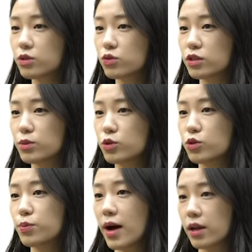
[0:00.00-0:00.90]

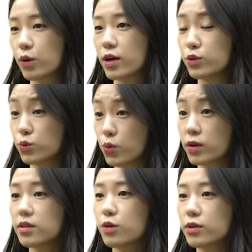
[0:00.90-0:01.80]
중심으로 발행과 유통이 되고